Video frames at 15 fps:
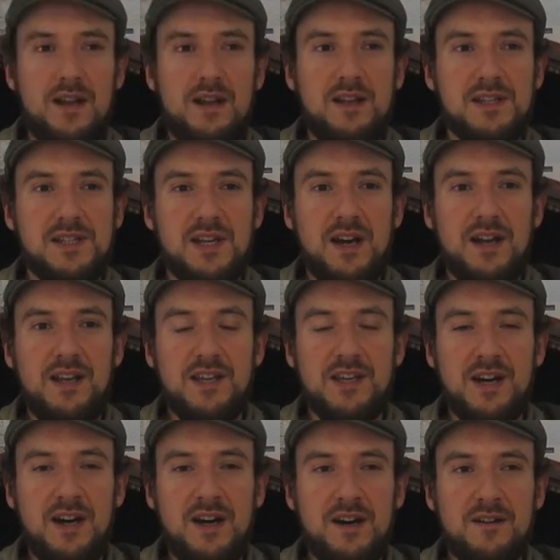elle est laissée à
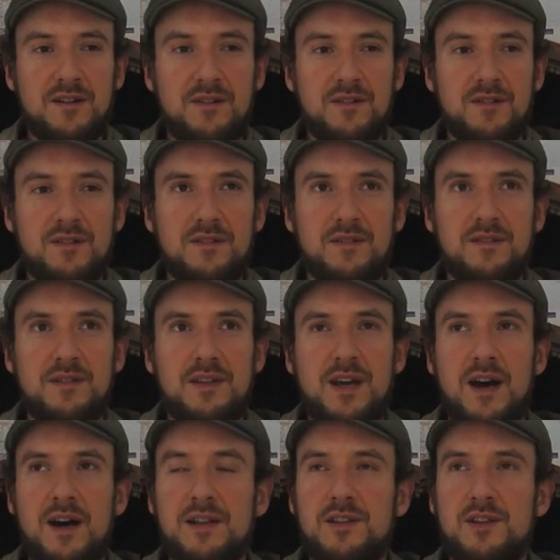l'écart, il y
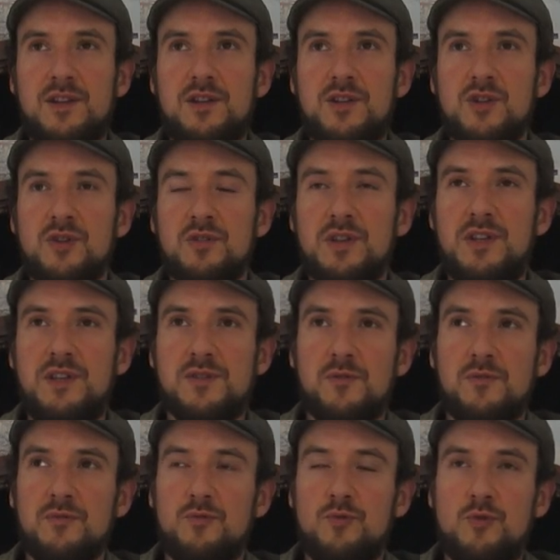a des gens qui
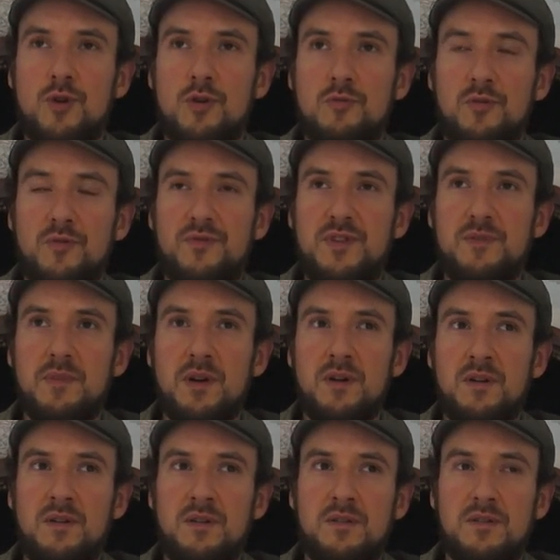sont toujours en
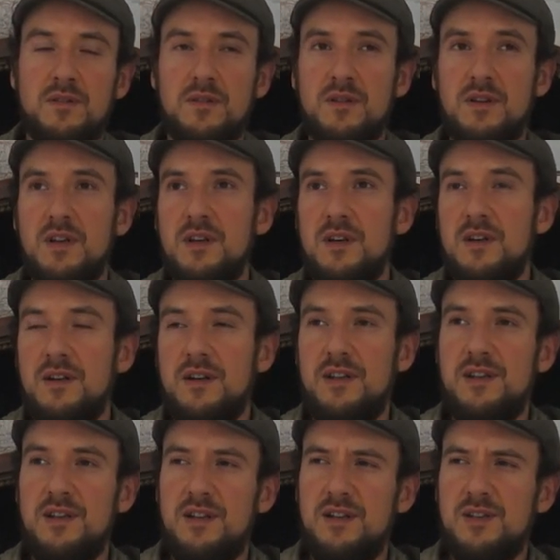confinement,
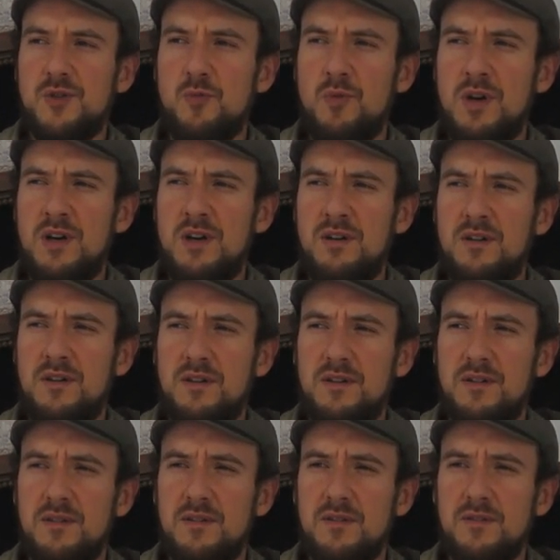les, soins
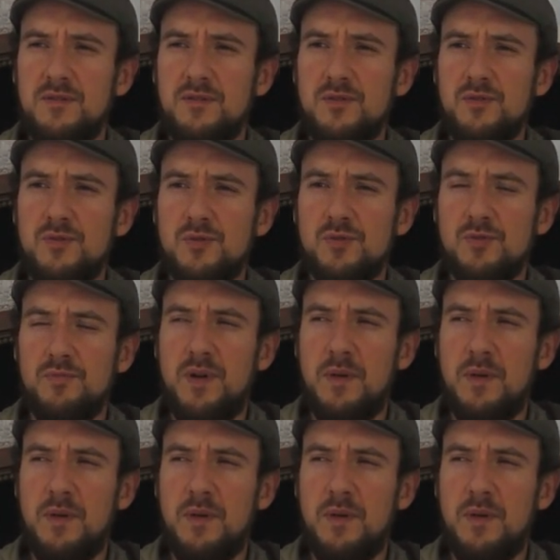euh, ne sont